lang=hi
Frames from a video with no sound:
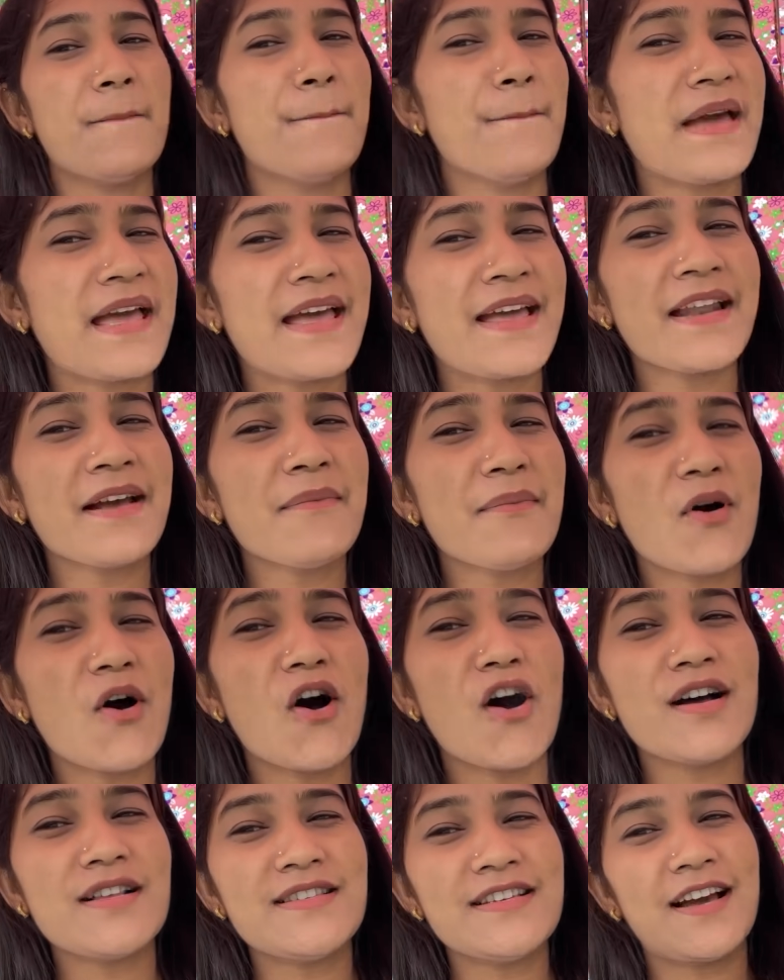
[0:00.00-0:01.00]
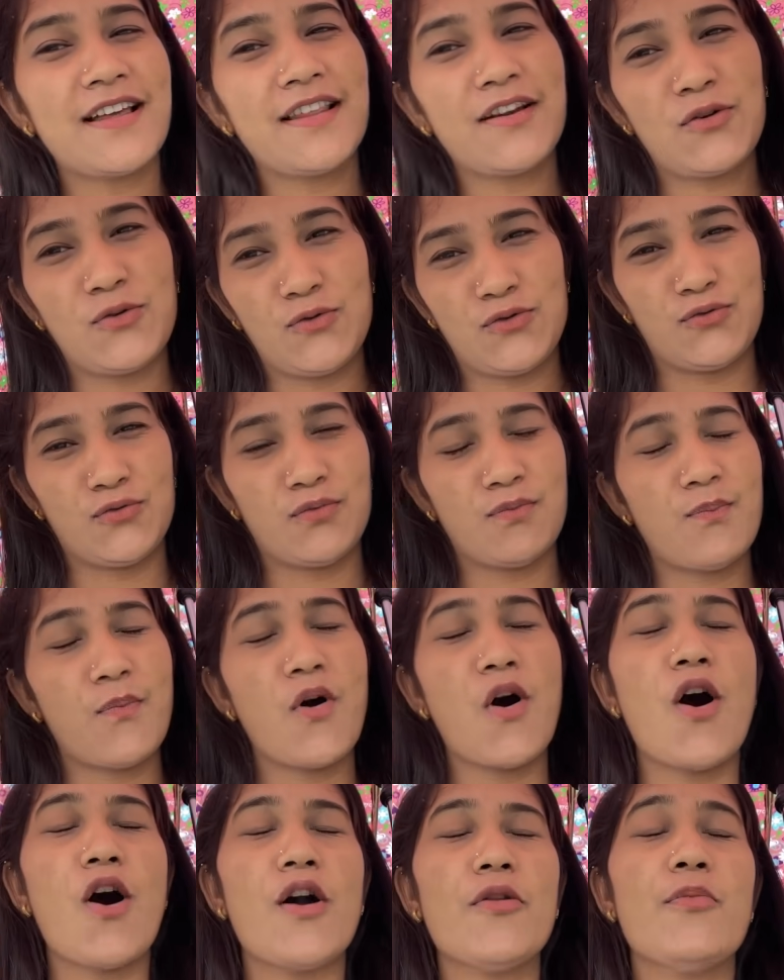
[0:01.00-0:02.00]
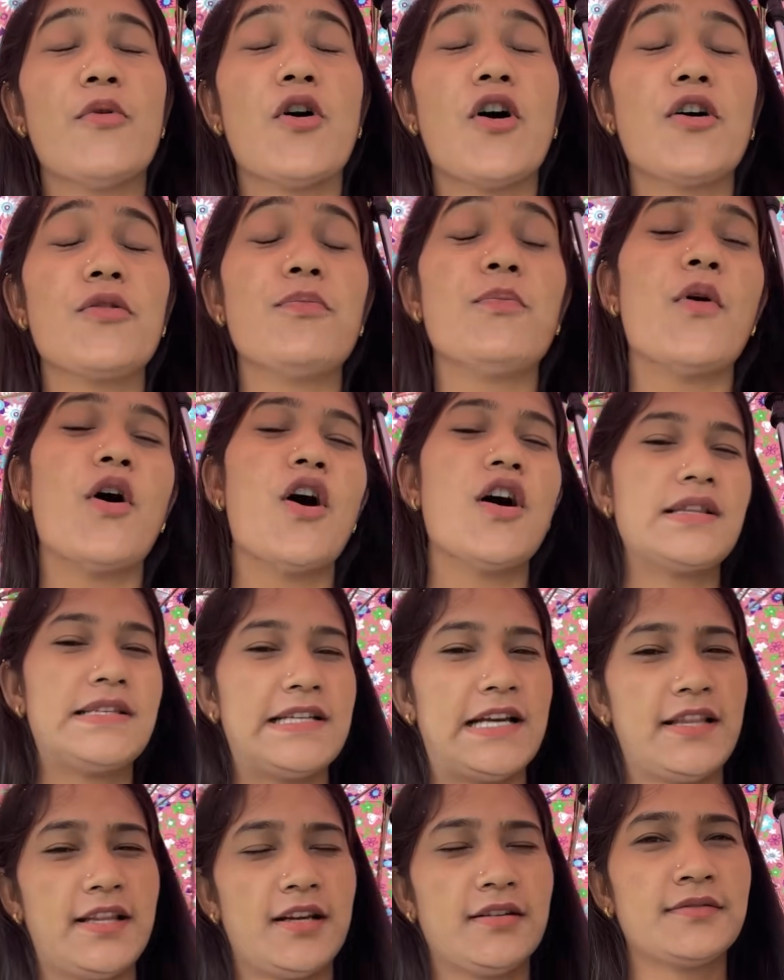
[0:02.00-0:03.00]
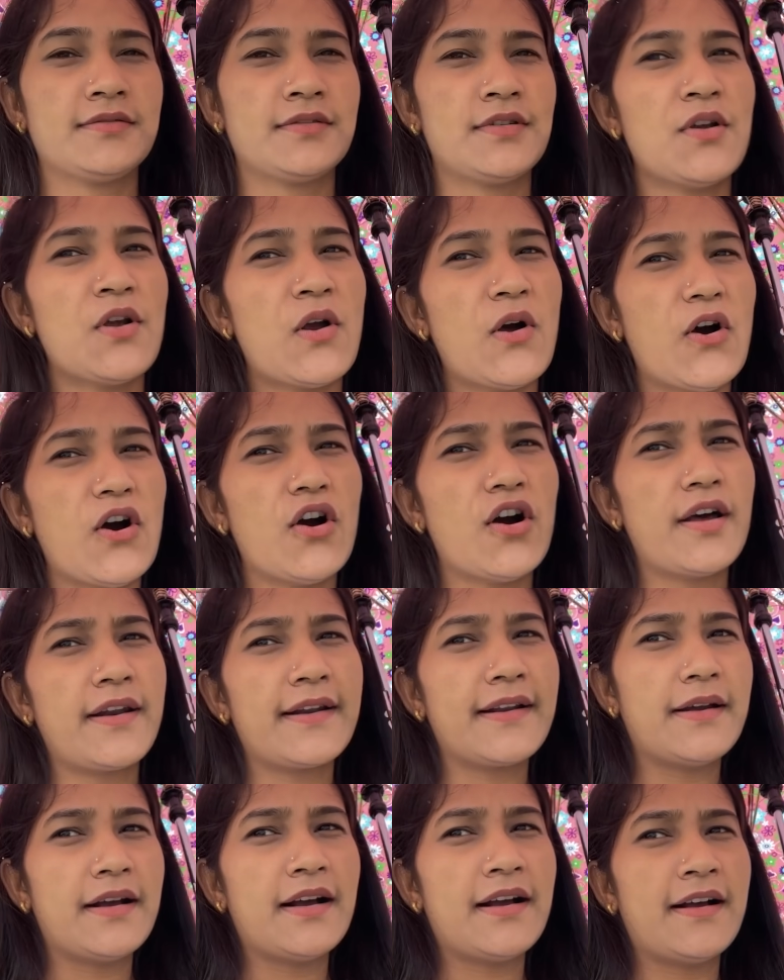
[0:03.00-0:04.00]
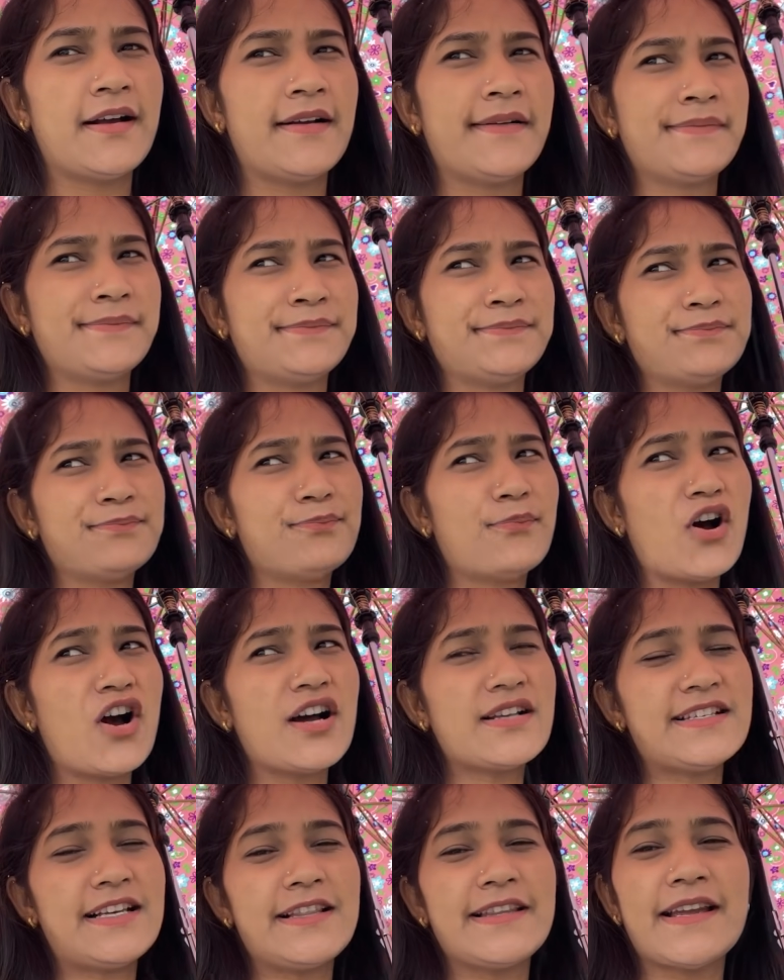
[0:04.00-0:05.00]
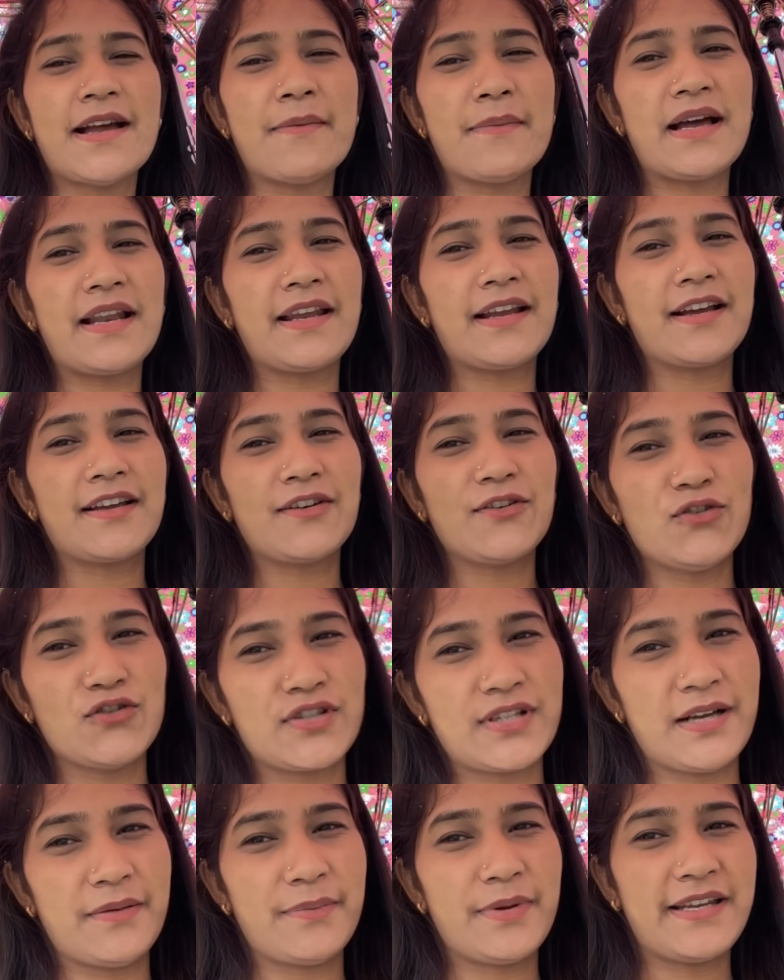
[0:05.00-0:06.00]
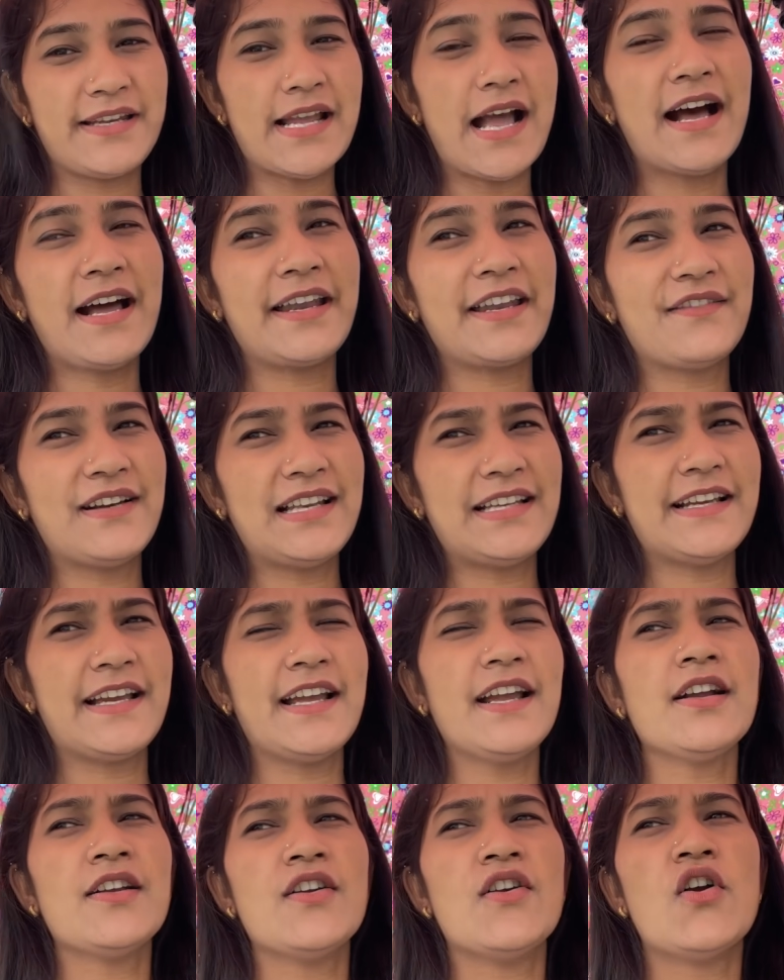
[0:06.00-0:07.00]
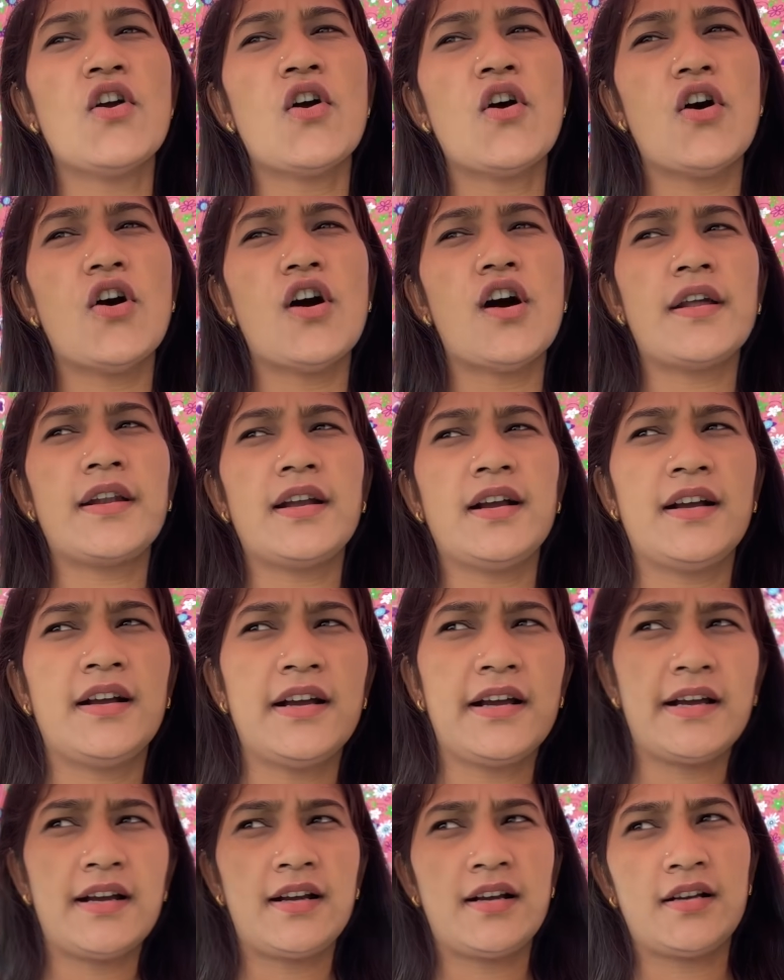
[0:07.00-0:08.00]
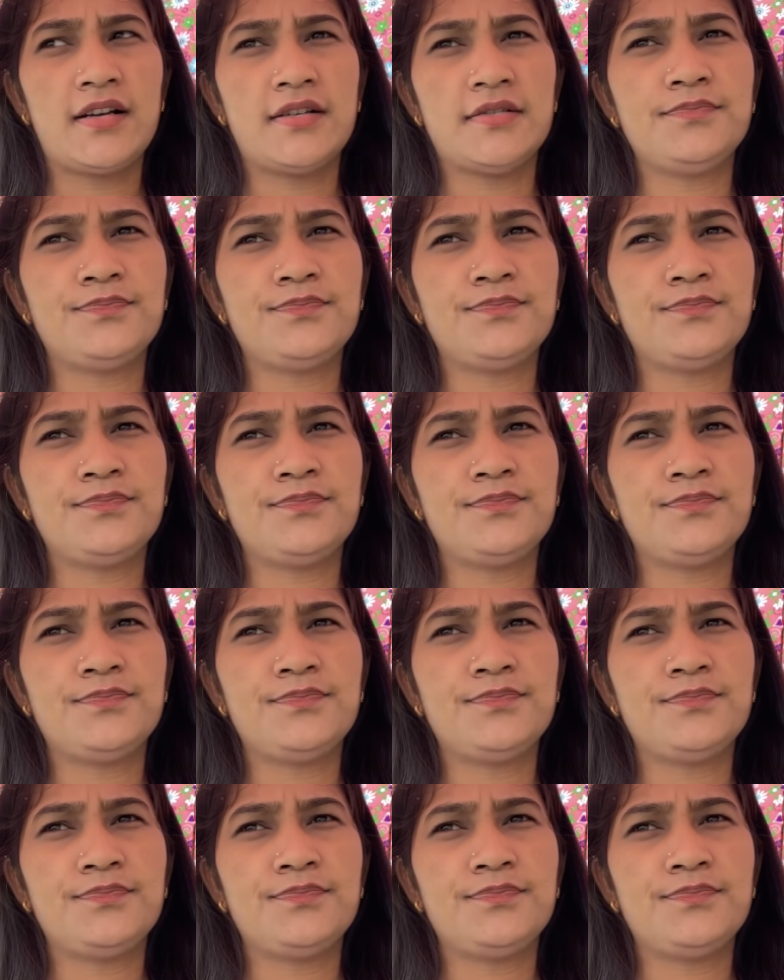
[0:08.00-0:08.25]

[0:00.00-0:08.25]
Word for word: मैं ना बहुत ज़्यादा खुश हूँ बहुत बहुत बहुत ज़्यादा और आ, बहुत जल्दी हमारे घर खुशखबरी आने वाली है और आ,